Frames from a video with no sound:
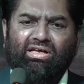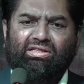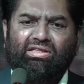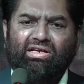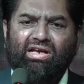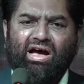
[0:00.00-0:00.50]

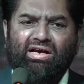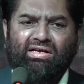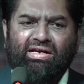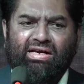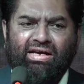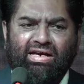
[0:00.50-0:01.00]
इतना
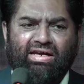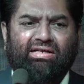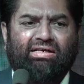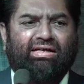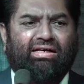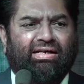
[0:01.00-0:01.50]

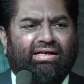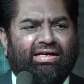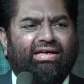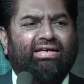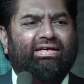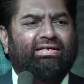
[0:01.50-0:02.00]
नीट
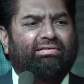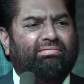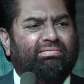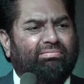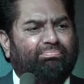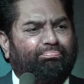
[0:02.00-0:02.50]
क्लीन
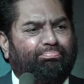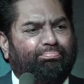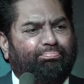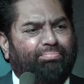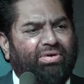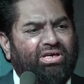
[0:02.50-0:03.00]

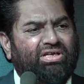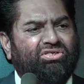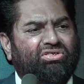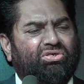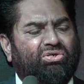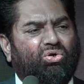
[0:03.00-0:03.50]

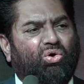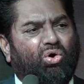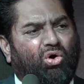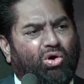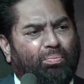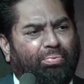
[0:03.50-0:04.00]
पीस
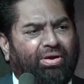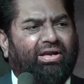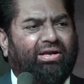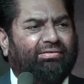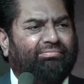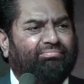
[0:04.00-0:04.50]
और
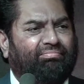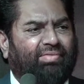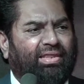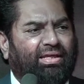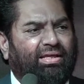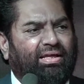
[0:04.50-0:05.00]
फिर
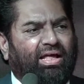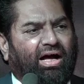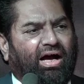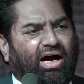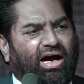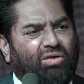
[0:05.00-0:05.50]

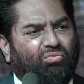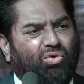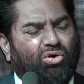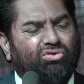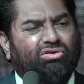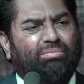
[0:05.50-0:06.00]
हर
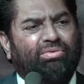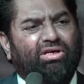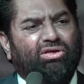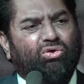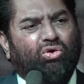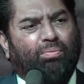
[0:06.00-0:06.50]
वो
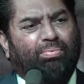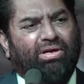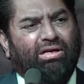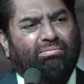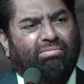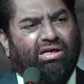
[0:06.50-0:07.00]
ज़मीन जो
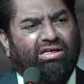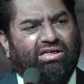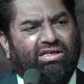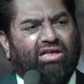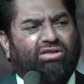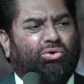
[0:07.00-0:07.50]
अपनी
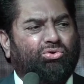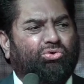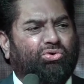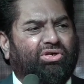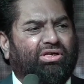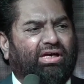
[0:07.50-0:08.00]
मलकियत हो
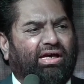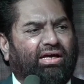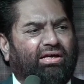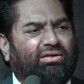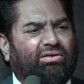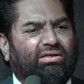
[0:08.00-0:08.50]
चुकी है
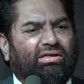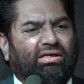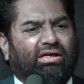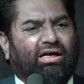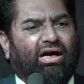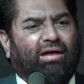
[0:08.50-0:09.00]

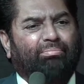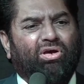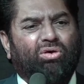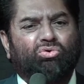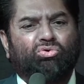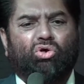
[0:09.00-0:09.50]

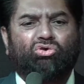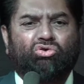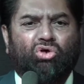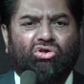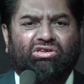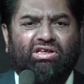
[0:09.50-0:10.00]
अभी उसको
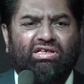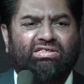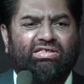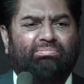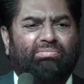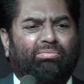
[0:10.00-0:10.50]
चौथे
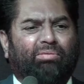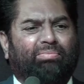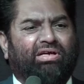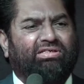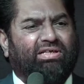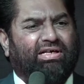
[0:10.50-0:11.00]
हिस्से में भी
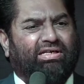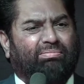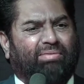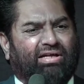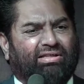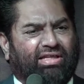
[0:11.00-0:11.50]
बेचने
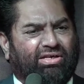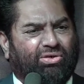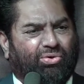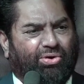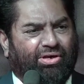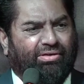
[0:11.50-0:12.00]
की बात
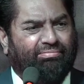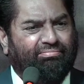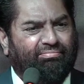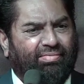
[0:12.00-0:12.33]
नहीं हो रही